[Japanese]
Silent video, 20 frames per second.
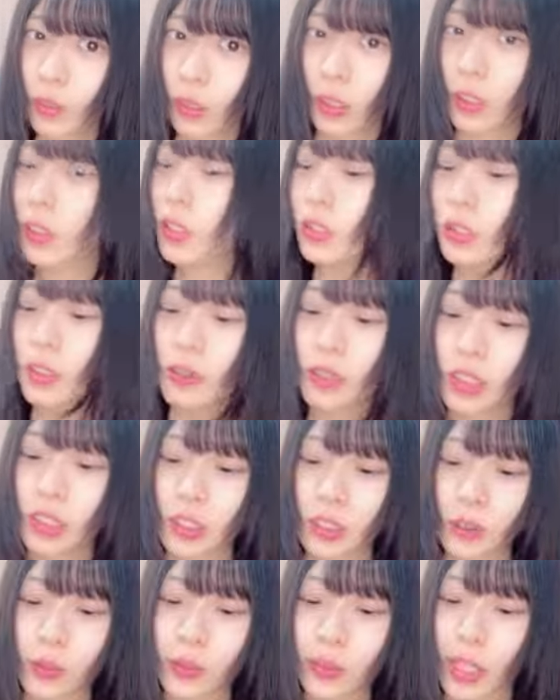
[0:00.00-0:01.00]
北沢い
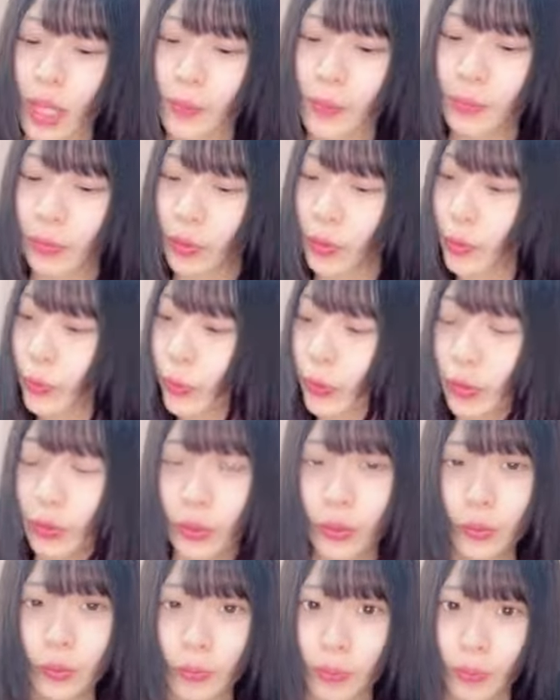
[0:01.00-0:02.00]
ちごぐらいどういうこと